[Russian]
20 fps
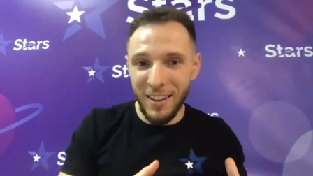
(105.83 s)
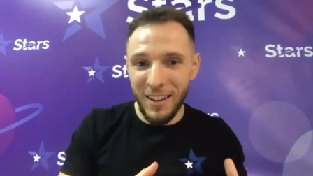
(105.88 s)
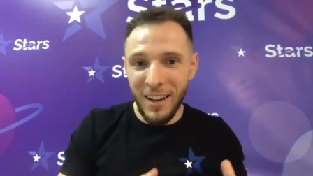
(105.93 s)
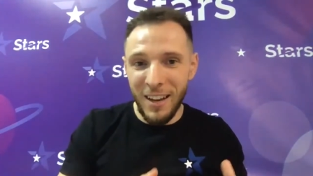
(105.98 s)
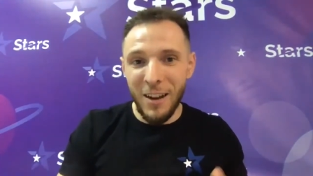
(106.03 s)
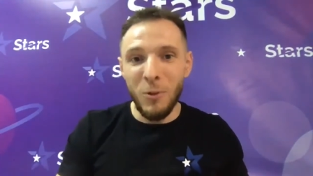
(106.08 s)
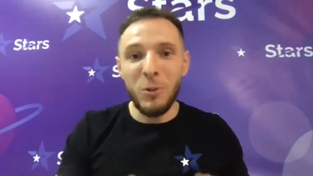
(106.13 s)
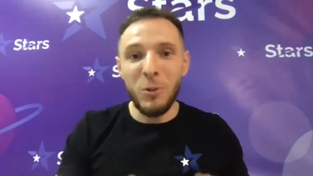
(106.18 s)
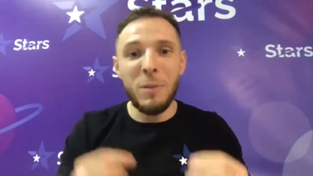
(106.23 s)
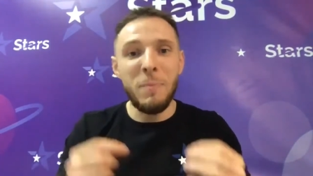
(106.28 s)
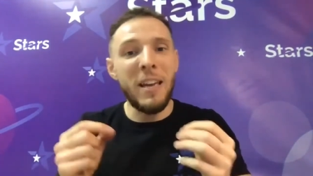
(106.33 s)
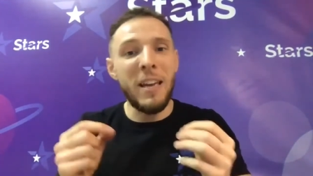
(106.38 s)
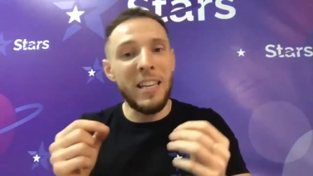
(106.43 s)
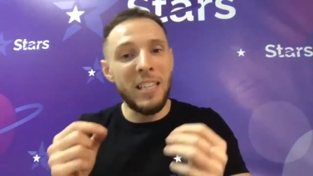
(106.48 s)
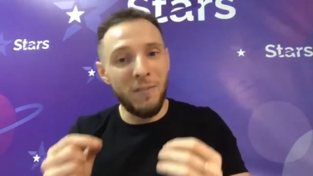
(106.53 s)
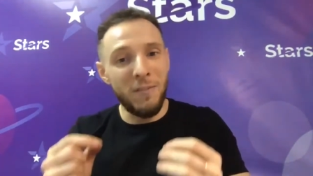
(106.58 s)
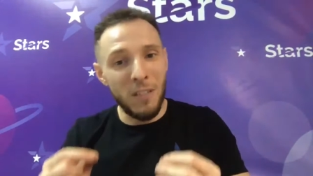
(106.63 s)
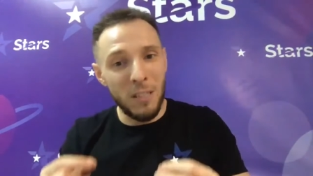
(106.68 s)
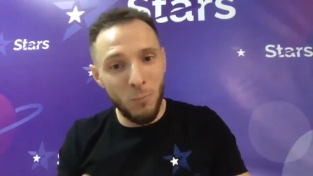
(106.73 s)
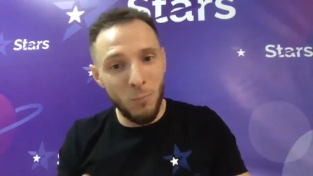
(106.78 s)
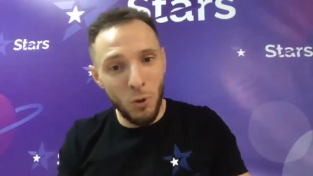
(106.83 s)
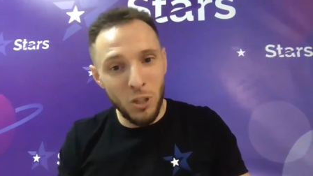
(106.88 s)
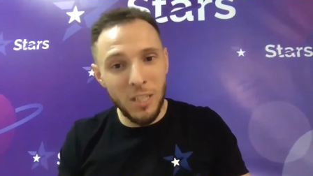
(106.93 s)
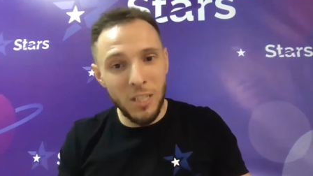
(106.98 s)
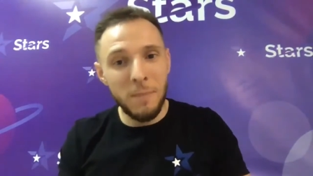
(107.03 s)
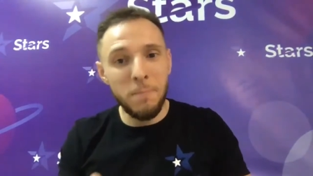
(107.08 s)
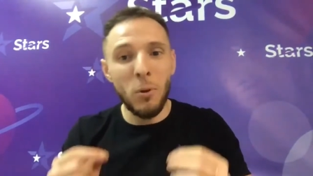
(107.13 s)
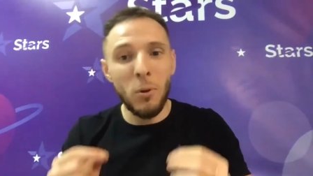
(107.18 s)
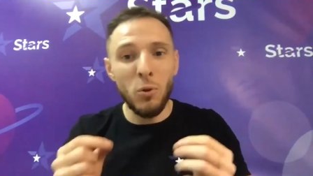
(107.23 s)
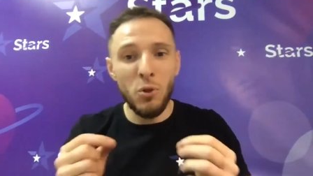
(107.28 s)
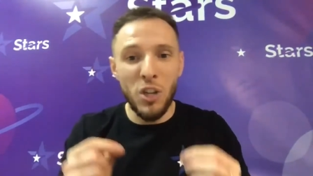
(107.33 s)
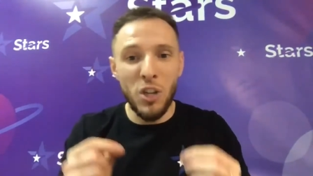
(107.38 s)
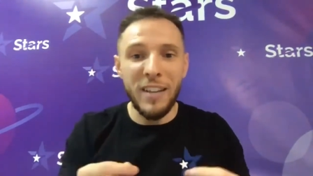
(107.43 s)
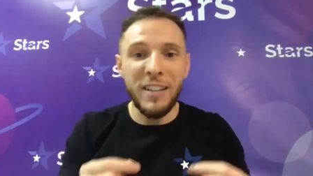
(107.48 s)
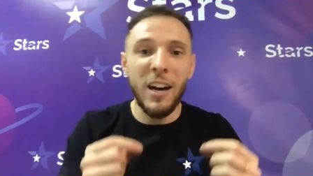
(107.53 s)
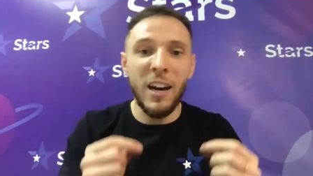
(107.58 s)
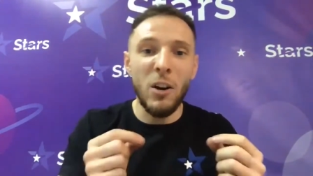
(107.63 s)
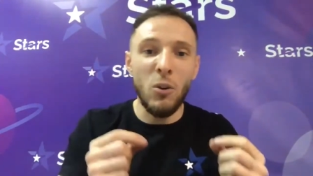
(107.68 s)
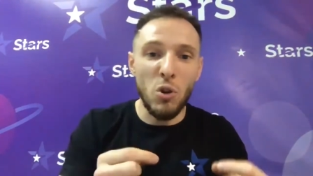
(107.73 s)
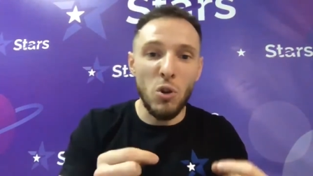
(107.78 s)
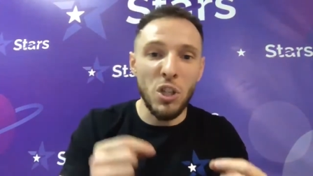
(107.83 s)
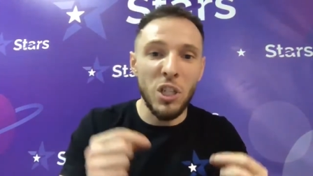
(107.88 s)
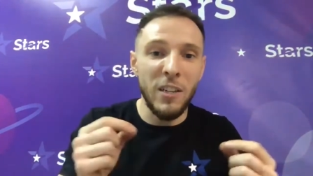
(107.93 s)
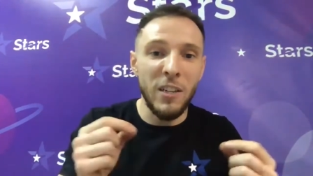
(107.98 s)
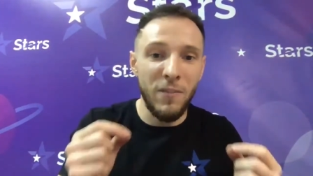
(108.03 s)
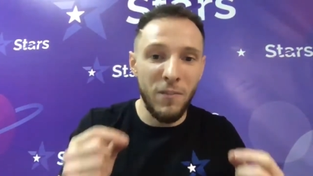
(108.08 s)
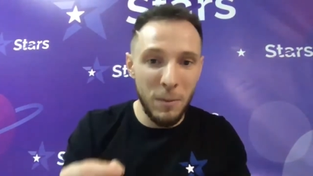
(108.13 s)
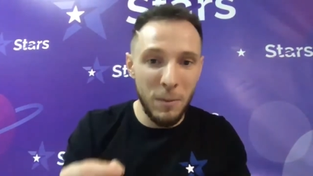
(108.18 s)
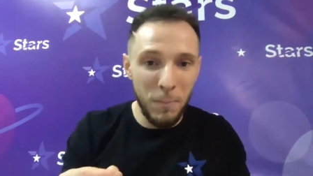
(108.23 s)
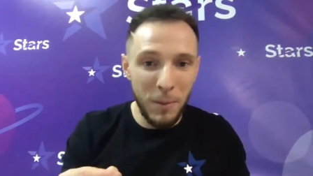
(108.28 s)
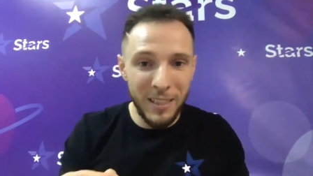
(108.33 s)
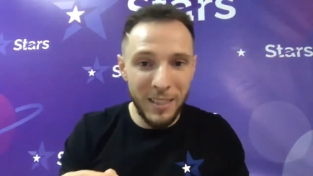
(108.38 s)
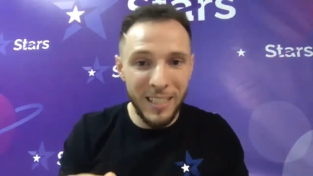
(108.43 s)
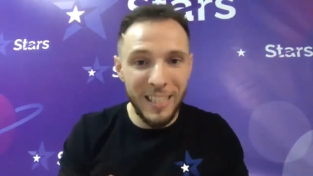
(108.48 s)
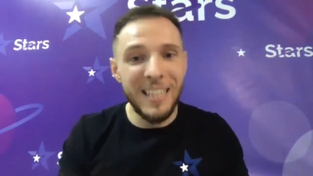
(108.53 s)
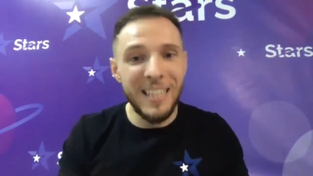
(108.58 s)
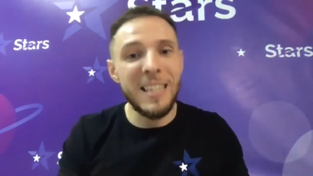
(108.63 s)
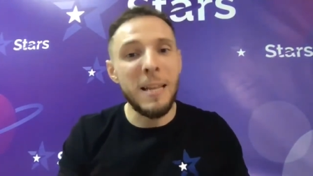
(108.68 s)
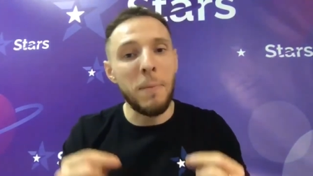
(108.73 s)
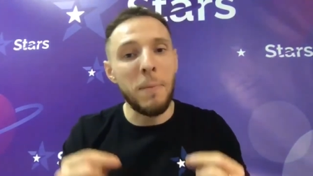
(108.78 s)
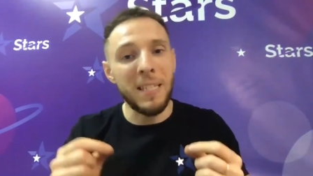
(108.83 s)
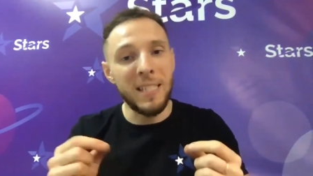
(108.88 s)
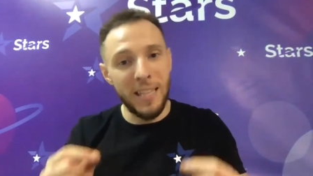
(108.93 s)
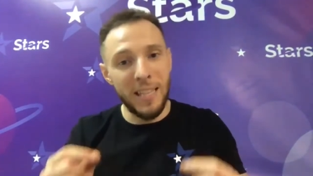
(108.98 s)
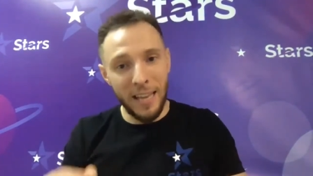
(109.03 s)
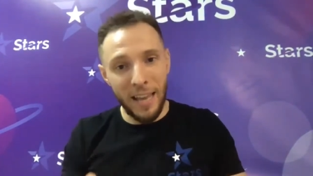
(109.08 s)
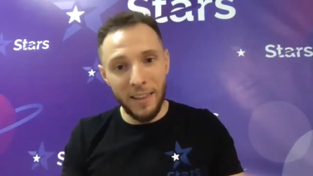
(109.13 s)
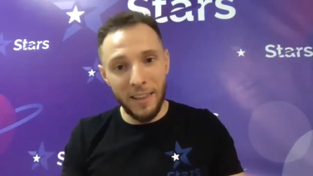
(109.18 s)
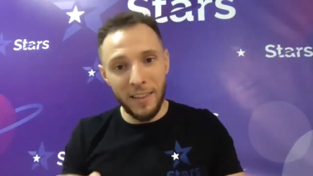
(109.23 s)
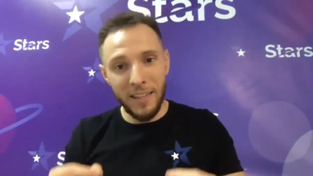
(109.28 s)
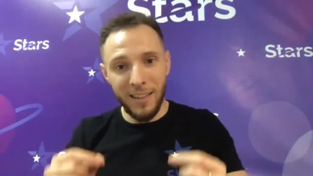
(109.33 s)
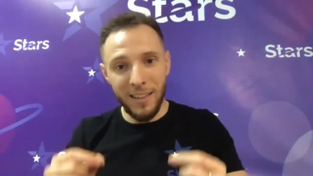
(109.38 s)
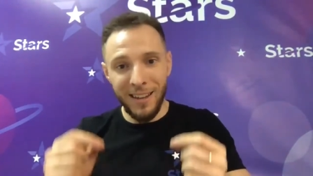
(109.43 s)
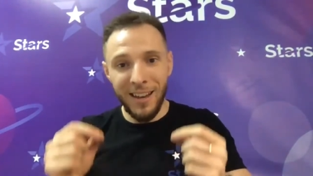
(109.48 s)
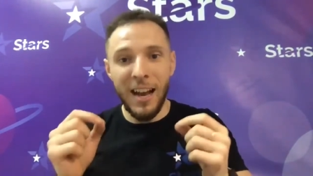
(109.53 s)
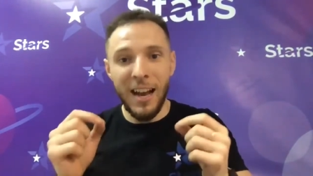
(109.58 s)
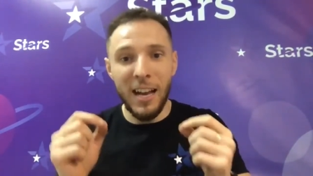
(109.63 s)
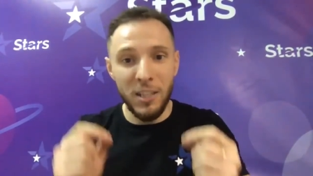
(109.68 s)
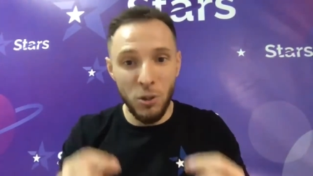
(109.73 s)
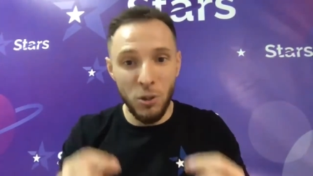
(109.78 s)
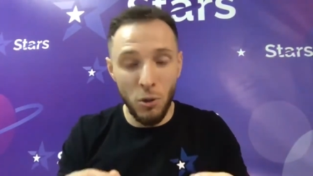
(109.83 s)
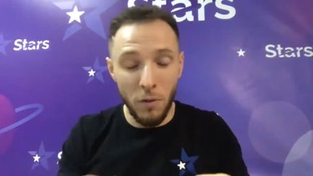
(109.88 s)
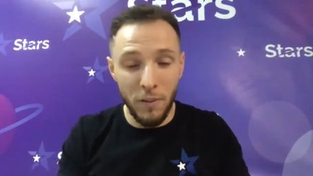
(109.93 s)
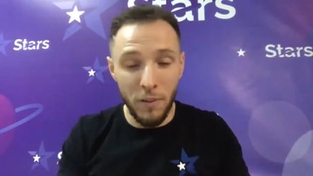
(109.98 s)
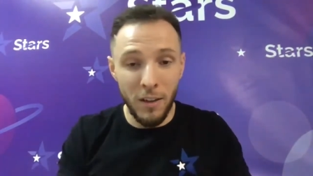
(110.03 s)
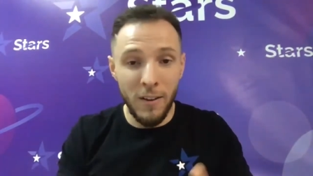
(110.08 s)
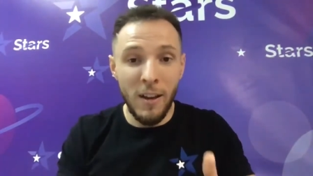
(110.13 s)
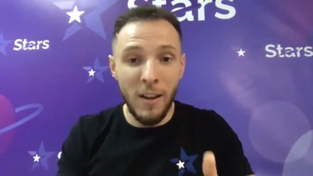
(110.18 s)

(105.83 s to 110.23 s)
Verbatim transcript: у тебя есть возможность получать хорошие выплаты на постоянной основе.